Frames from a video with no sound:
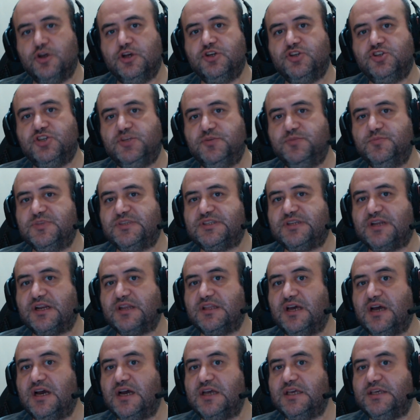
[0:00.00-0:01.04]
Şimdi
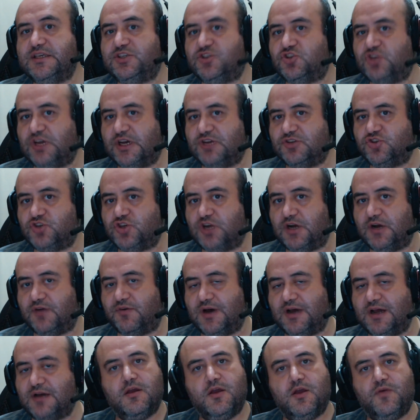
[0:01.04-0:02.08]
sırada isyan çağı
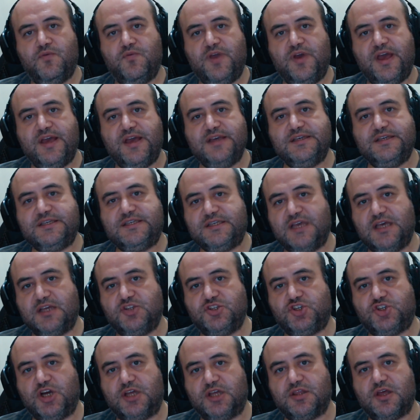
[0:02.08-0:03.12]
var ve isyan
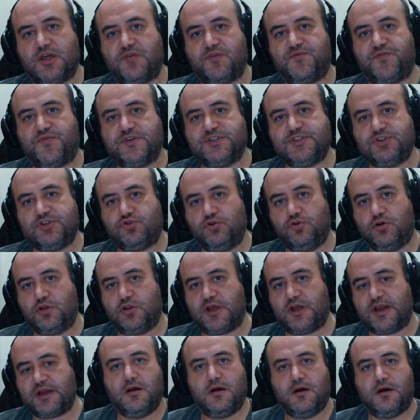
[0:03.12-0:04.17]
çağından fasikül
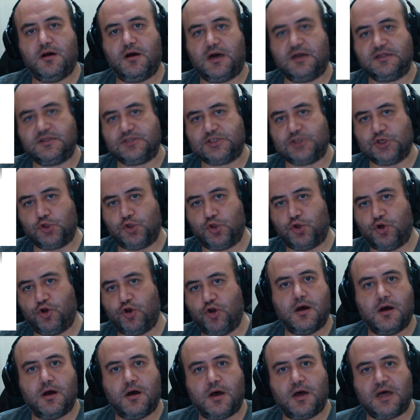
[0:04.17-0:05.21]
olarak Han
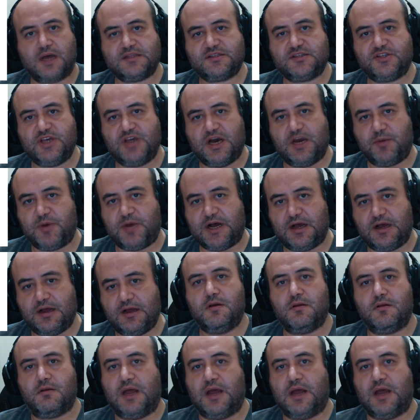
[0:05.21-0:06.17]
Solo Hat Yaba,